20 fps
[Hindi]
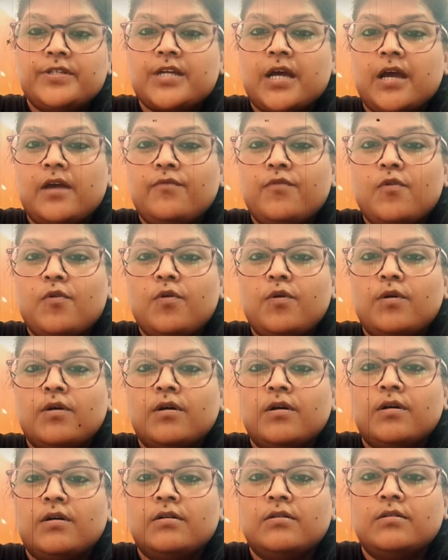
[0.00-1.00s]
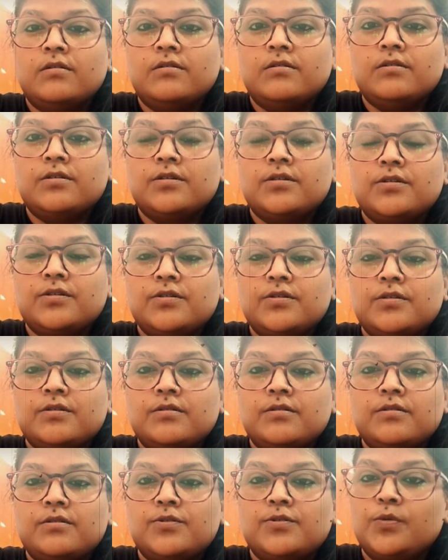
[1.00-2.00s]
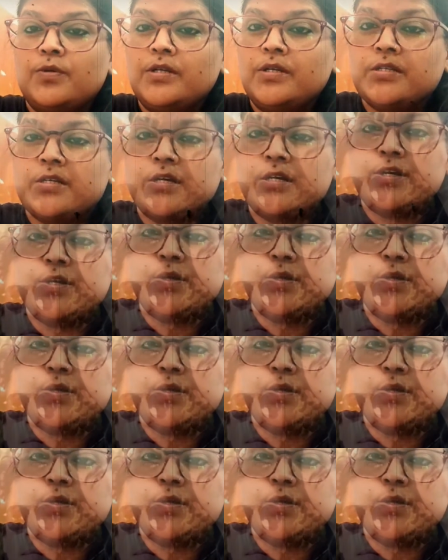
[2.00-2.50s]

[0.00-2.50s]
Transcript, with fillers: फिर चाहे वो सुनील